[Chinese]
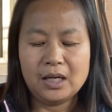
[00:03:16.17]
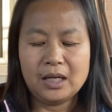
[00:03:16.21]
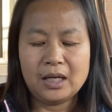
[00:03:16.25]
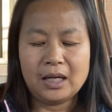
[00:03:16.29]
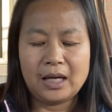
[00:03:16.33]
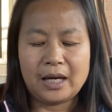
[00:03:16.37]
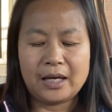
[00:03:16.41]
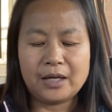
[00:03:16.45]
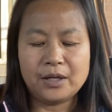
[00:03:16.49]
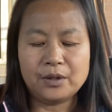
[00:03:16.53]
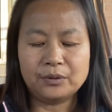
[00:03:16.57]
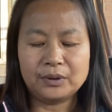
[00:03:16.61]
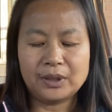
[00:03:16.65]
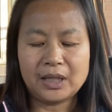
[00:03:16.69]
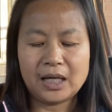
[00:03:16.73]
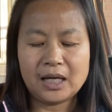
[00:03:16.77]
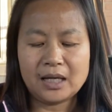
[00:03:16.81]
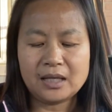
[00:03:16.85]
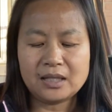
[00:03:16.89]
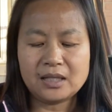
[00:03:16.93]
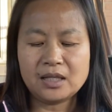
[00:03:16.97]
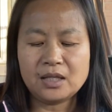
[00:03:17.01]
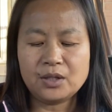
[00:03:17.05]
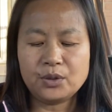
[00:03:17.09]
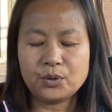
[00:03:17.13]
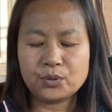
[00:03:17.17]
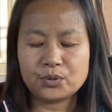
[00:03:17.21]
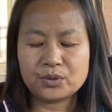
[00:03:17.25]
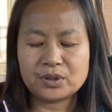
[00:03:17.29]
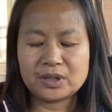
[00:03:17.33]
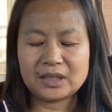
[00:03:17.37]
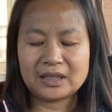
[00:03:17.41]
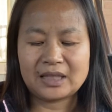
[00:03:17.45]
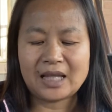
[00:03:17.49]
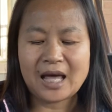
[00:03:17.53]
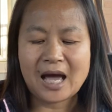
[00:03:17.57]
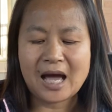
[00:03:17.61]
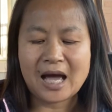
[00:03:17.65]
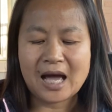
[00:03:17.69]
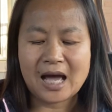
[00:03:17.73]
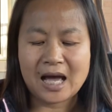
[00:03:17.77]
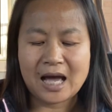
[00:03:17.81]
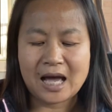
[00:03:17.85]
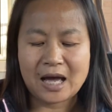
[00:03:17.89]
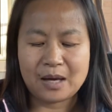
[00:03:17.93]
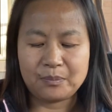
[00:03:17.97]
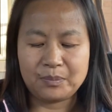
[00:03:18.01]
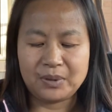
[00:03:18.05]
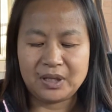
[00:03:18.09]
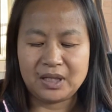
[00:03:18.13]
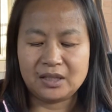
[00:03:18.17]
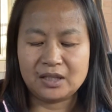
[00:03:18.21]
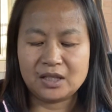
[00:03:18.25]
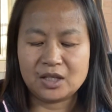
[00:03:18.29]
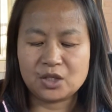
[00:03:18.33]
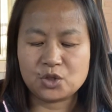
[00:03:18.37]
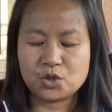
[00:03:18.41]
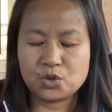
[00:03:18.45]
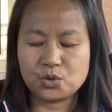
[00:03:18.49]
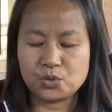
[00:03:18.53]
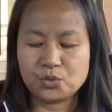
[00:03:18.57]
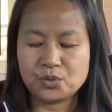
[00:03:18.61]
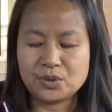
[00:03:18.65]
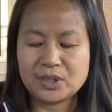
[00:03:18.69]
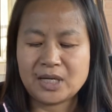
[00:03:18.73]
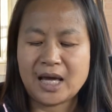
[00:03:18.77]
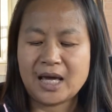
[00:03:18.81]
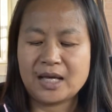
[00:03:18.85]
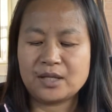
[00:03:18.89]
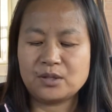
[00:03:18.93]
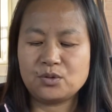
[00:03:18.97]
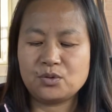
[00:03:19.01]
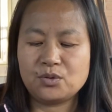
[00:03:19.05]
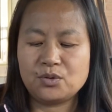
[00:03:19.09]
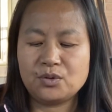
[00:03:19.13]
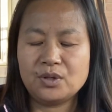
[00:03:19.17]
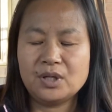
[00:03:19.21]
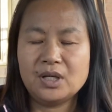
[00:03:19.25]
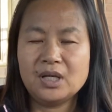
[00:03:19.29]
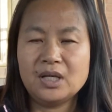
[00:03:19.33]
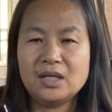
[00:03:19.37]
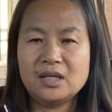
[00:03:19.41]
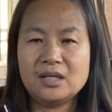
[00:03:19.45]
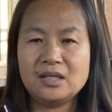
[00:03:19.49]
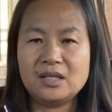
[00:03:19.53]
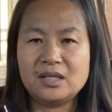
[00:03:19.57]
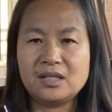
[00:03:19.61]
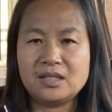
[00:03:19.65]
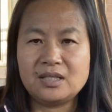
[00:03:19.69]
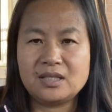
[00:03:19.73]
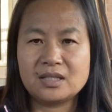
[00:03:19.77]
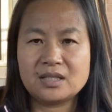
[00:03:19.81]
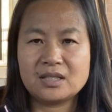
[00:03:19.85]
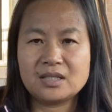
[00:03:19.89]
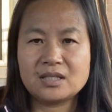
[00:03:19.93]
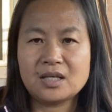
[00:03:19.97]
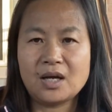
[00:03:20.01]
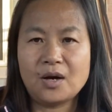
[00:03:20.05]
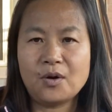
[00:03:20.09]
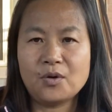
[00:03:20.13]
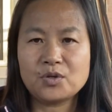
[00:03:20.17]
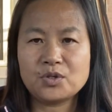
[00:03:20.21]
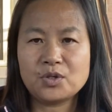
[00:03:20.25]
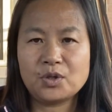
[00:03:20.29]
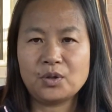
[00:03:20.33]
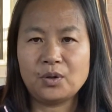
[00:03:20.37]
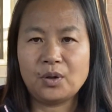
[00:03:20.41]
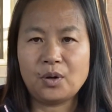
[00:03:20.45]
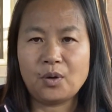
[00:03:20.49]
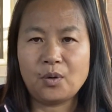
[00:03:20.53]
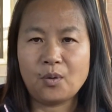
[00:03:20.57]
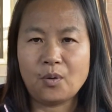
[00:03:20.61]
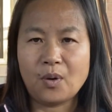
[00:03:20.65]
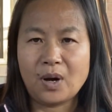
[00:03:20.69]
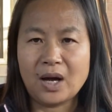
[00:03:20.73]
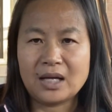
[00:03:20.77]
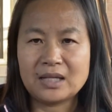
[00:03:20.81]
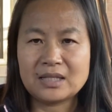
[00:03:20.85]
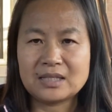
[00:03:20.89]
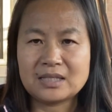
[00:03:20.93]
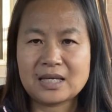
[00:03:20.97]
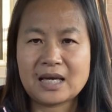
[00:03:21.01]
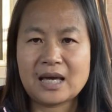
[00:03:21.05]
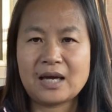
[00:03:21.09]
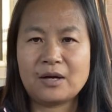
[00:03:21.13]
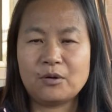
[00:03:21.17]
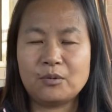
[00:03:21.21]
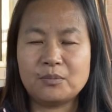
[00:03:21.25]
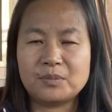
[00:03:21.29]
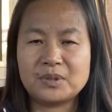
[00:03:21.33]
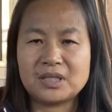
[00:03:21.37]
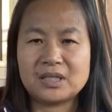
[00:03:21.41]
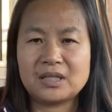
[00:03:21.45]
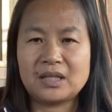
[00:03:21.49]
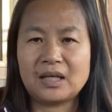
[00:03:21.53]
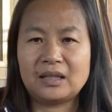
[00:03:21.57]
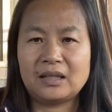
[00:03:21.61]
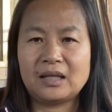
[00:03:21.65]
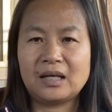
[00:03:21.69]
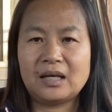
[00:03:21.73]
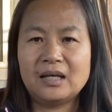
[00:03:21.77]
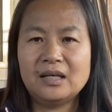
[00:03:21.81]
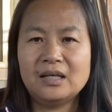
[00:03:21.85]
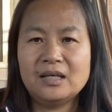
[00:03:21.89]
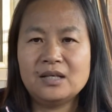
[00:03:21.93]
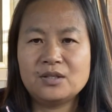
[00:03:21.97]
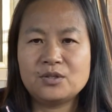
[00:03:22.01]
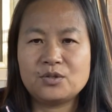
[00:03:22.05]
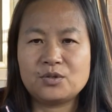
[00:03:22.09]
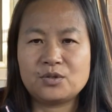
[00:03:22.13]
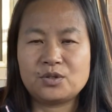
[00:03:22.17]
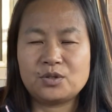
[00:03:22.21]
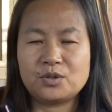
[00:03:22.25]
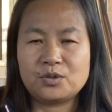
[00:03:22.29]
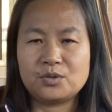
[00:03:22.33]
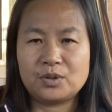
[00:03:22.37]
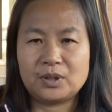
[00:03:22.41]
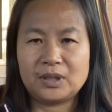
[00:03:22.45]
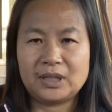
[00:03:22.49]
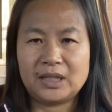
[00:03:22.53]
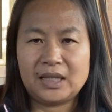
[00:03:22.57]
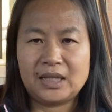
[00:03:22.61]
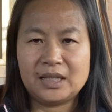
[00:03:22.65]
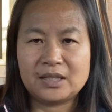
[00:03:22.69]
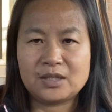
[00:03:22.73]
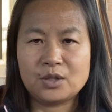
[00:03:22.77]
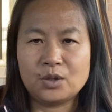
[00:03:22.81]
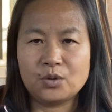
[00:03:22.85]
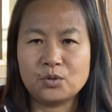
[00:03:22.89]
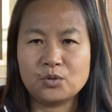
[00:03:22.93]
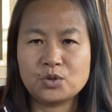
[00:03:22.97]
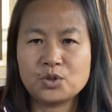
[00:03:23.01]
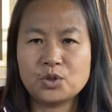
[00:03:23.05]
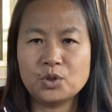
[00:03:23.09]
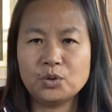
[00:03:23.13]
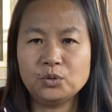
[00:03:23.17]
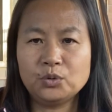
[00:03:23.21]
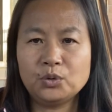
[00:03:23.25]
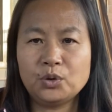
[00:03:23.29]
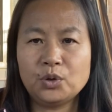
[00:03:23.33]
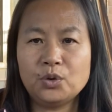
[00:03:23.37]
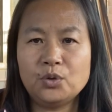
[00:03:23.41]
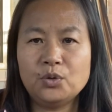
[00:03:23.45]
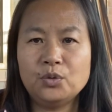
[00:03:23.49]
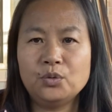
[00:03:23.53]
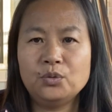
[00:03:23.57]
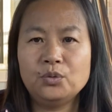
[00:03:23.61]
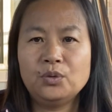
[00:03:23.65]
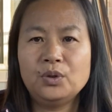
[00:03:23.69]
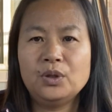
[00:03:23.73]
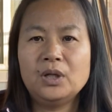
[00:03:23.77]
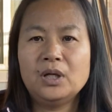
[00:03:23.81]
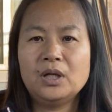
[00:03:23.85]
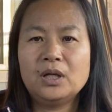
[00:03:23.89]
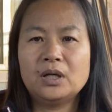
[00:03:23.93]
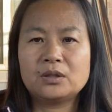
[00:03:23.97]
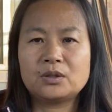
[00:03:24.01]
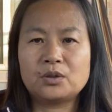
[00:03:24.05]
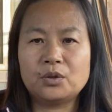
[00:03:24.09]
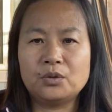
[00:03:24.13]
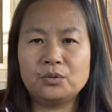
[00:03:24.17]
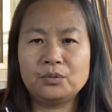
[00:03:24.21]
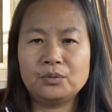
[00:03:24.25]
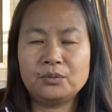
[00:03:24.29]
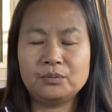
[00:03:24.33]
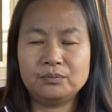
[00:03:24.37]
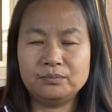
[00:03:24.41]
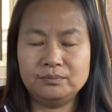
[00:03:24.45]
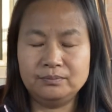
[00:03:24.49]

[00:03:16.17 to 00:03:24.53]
还有呢，印度是大米的主产区，已经遭受了蝗灾。我们知道呢，就是说的从中东、从